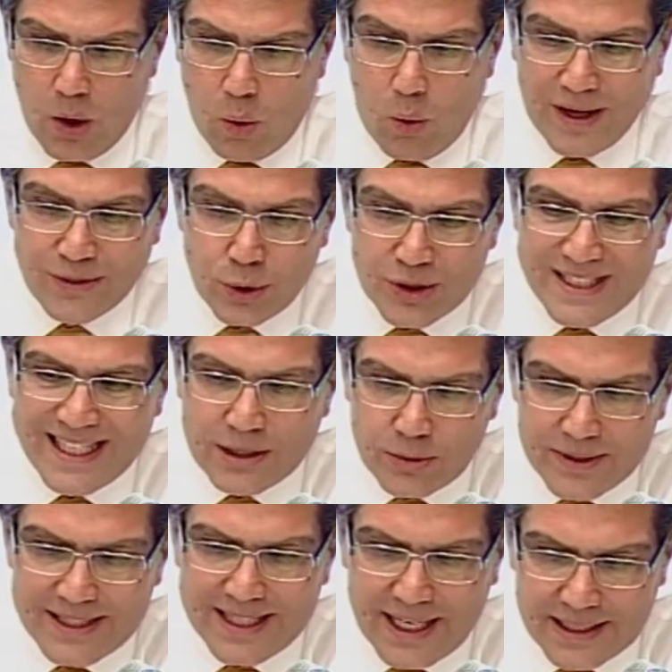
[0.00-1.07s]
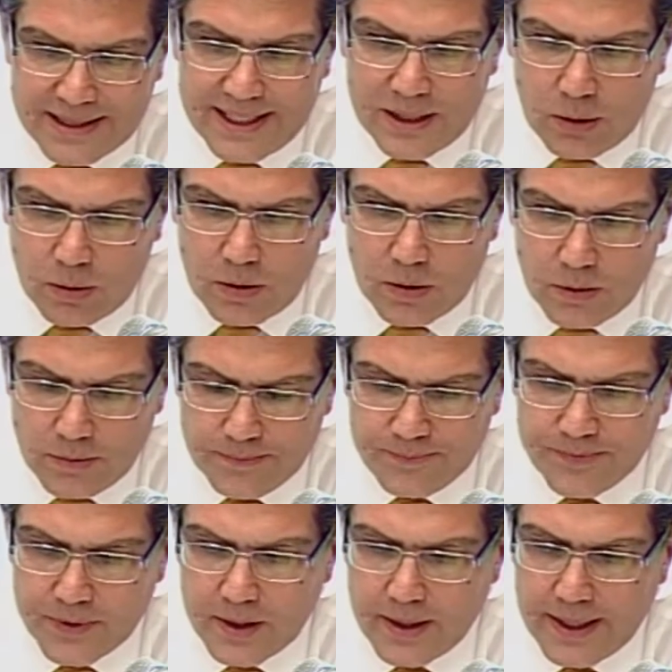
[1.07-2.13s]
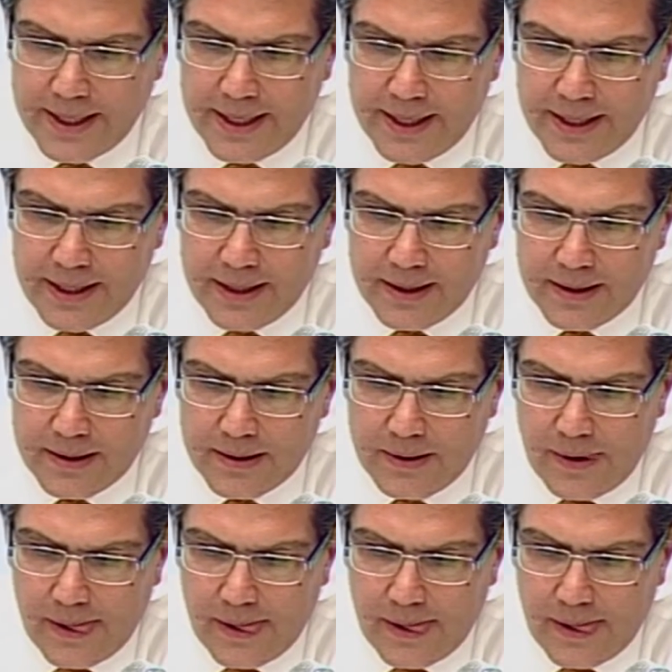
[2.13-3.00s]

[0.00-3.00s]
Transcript: Cuando cito este artículo, eh,